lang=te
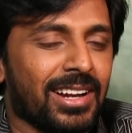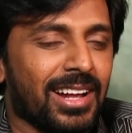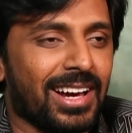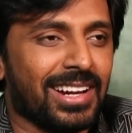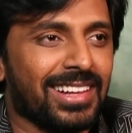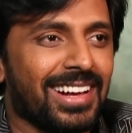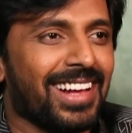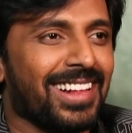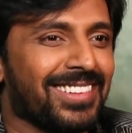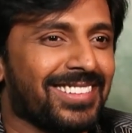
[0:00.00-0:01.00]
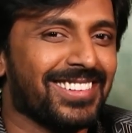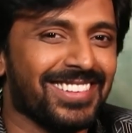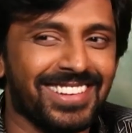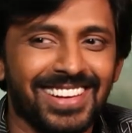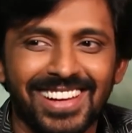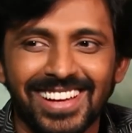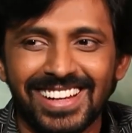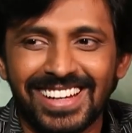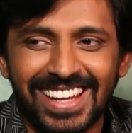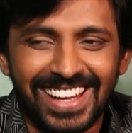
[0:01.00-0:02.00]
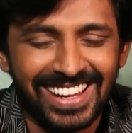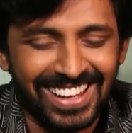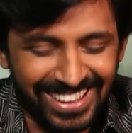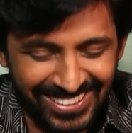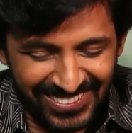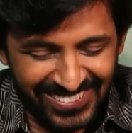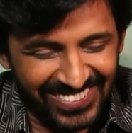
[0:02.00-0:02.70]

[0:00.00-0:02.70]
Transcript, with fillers: నాకు అర్థం కాదు నేను